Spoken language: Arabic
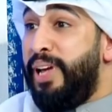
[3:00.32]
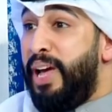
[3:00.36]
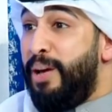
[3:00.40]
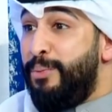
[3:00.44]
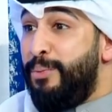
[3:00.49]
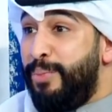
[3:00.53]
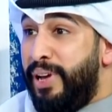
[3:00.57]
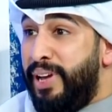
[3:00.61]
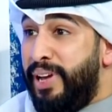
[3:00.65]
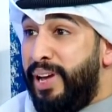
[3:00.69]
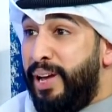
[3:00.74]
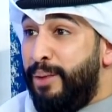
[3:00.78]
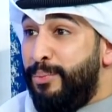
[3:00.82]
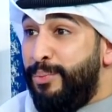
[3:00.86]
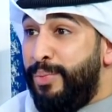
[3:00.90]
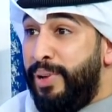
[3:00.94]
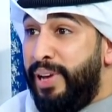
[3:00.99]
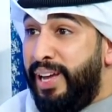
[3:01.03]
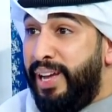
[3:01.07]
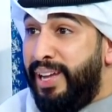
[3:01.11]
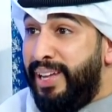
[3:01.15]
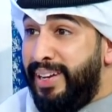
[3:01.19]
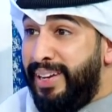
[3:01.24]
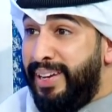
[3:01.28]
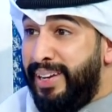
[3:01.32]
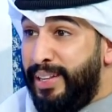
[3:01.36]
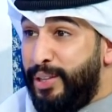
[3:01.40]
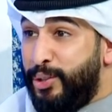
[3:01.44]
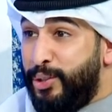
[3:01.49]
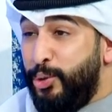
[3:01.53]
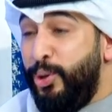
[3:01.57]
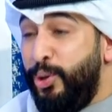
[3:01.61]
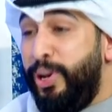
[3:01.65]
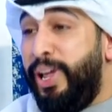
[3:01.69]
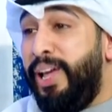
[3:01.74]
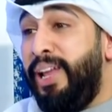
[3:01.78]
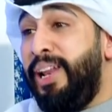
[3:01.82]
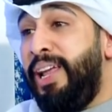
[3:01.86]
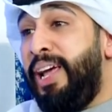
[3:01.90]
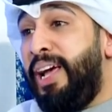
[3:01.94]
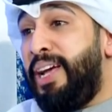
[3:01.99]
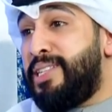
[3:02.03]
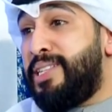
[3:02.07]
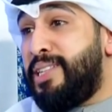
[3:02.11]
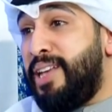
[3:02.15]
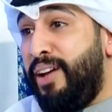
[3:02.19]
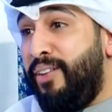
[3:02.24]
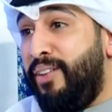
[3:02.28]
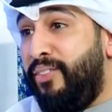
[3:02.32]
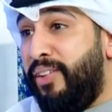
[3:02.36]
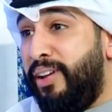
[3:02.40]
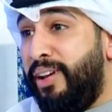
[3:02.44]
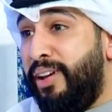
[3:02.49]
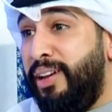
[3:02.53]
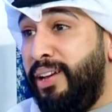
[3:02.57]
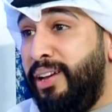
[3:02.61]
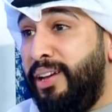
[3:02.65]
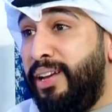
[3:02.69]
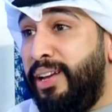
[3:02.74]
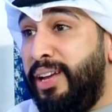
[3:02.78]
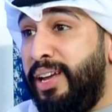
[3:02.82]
اما اما اللي تقول عليه حسافه